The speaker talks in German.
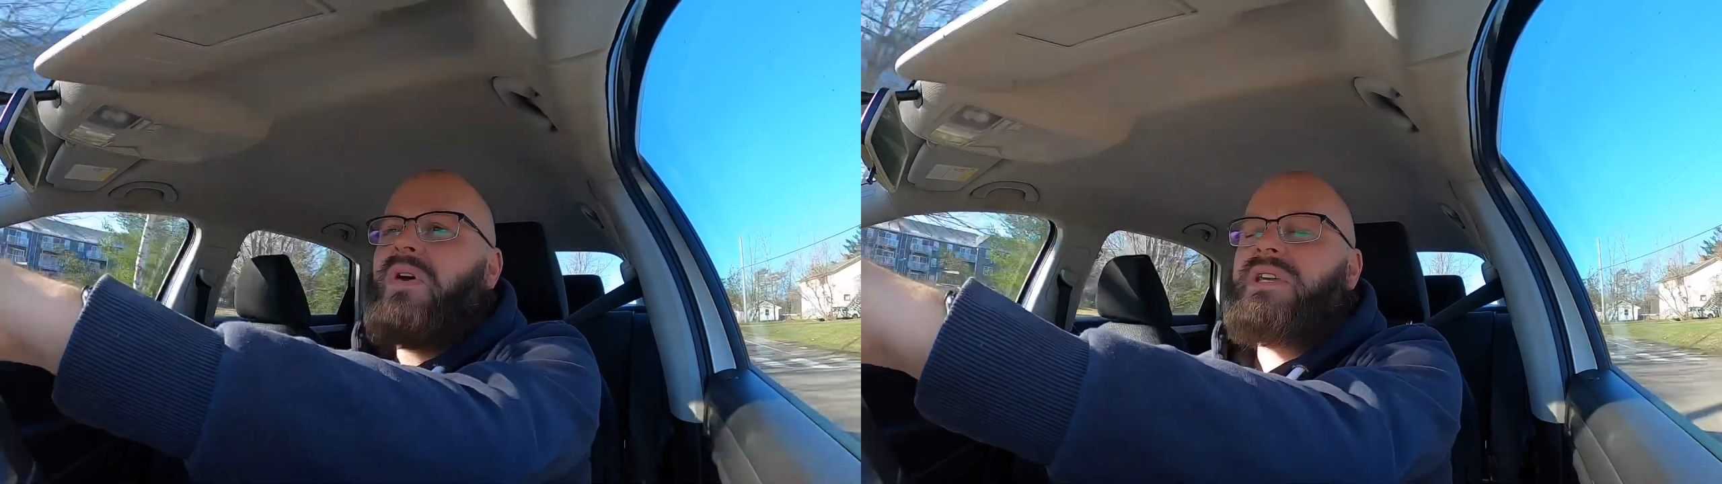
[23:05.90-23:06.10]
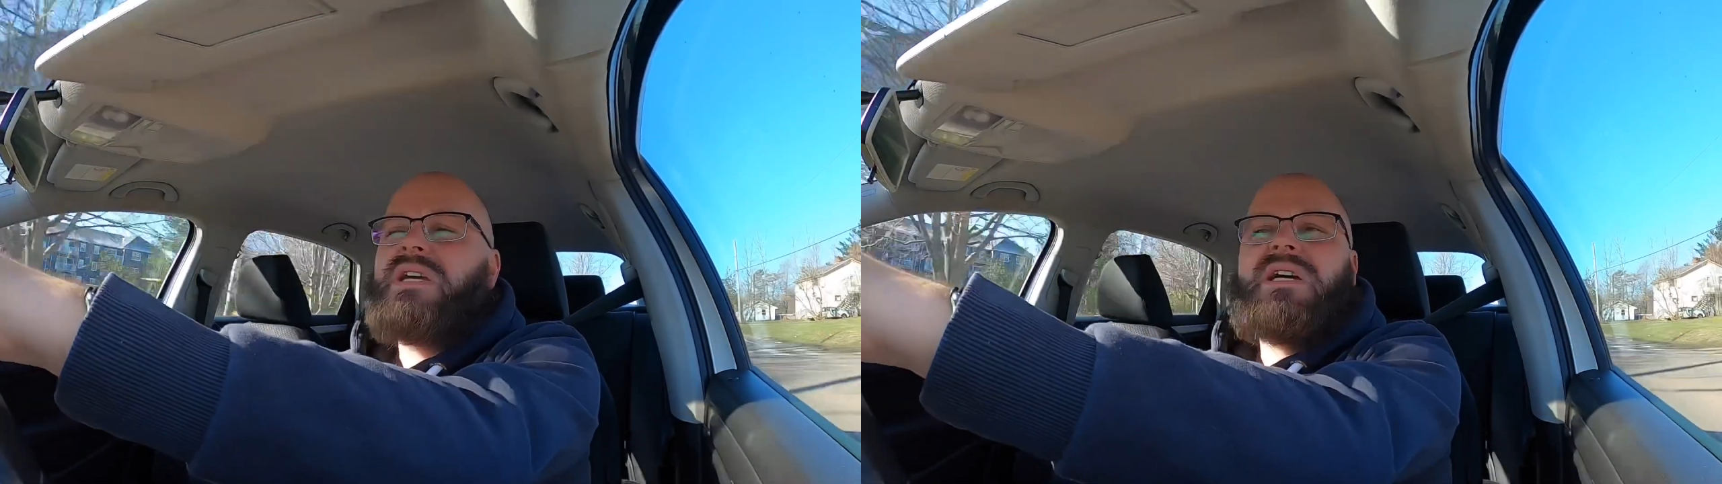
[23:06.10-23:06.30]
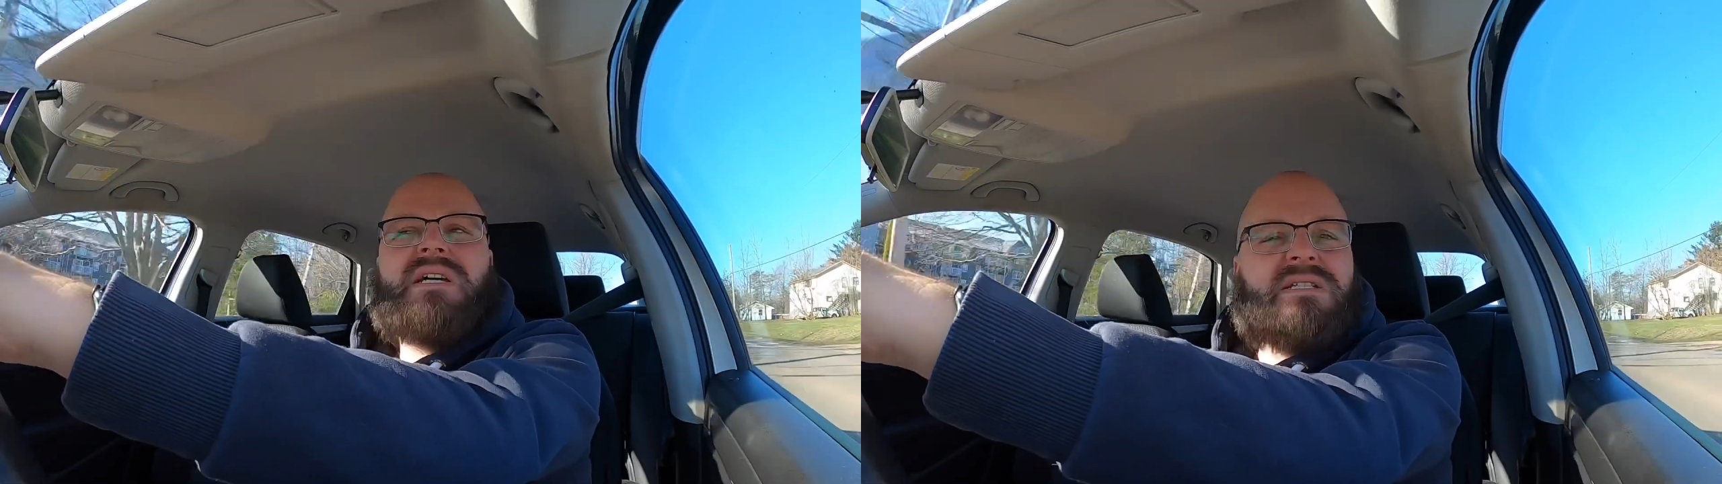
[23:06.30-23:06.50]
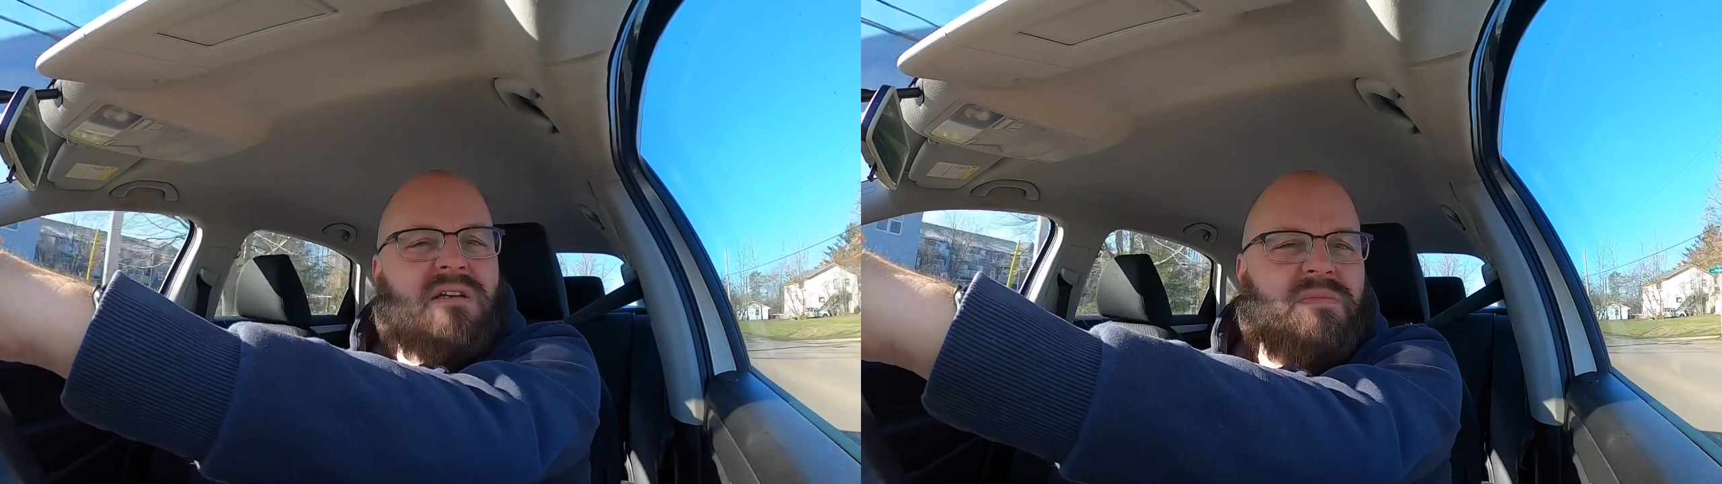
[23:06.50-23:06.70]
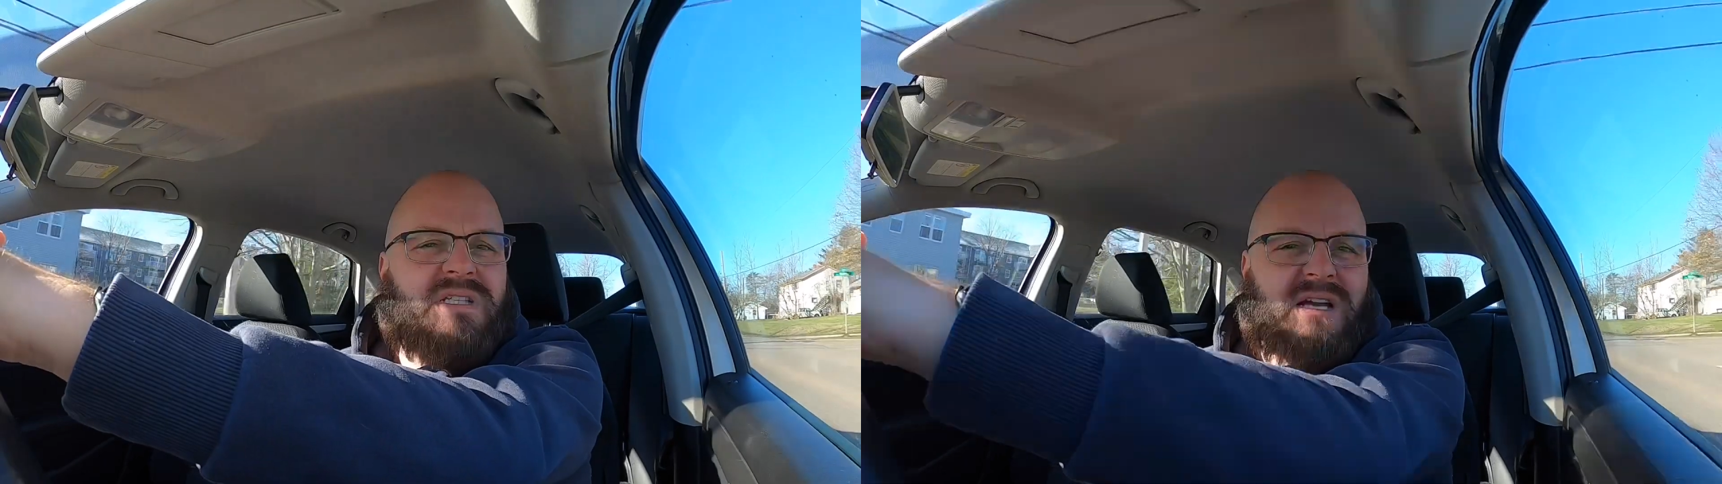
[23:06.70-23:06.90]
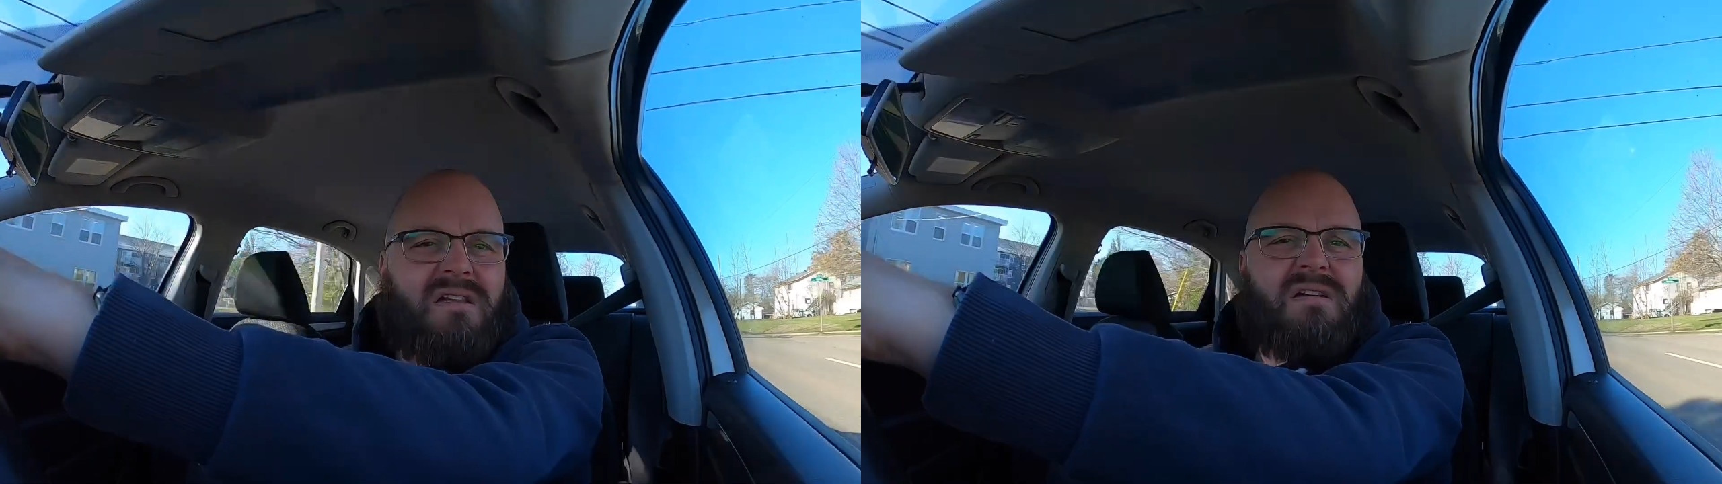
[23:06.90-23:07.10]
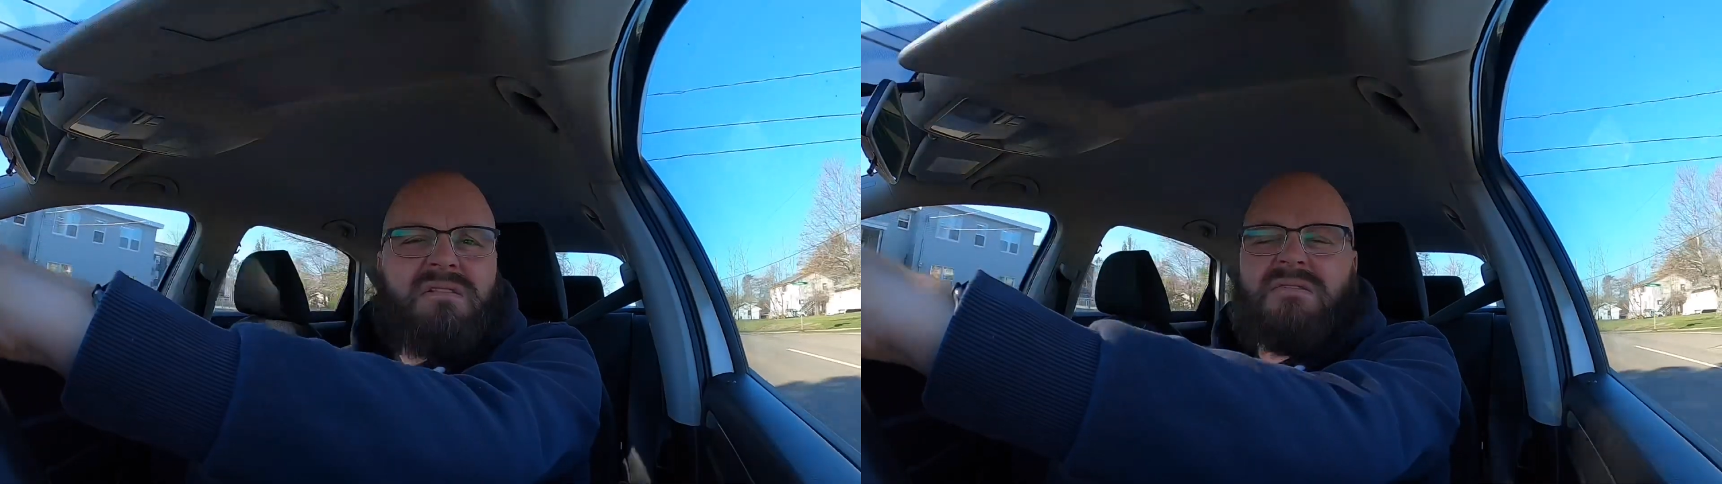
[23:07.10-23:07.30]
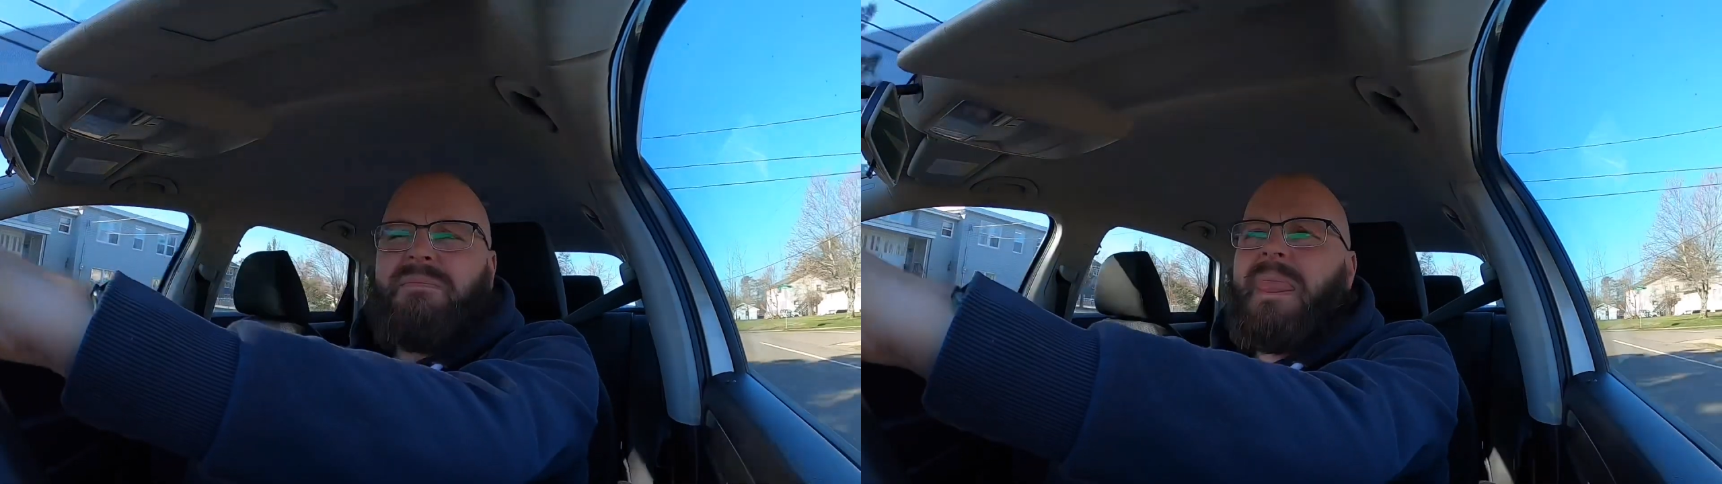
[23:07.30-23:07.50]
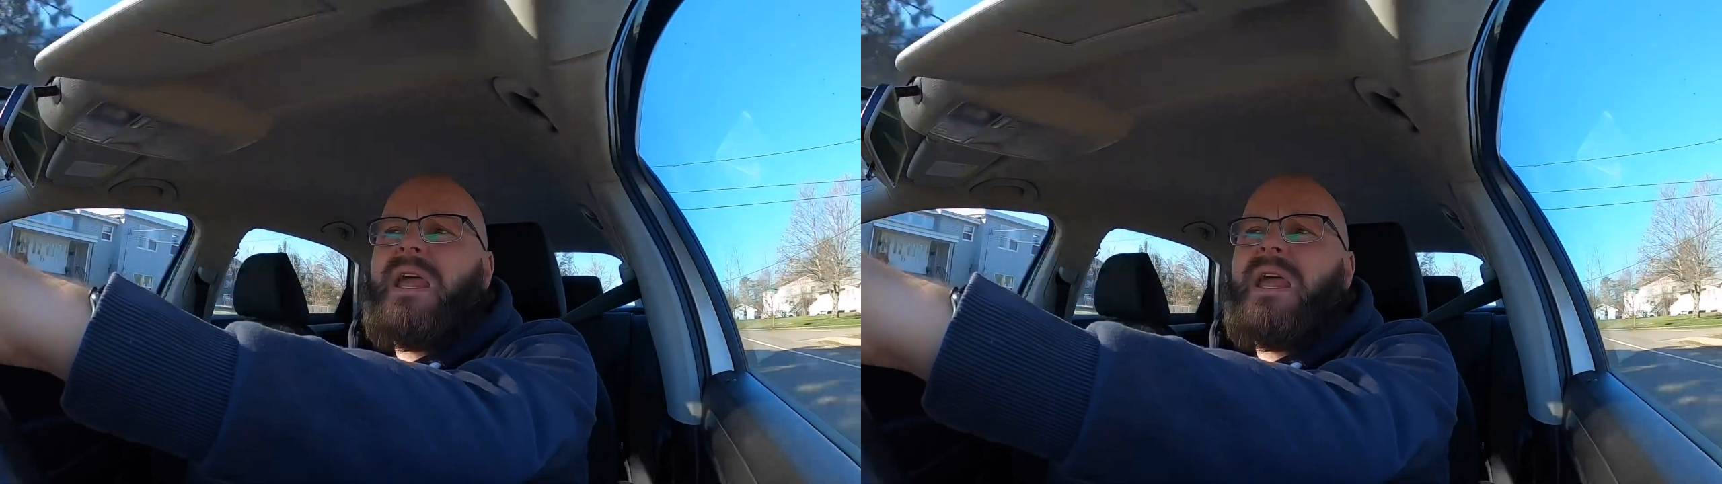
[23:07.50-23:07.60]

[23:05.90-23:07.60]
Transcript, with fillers: euch. Ich sage mal, es ist anders.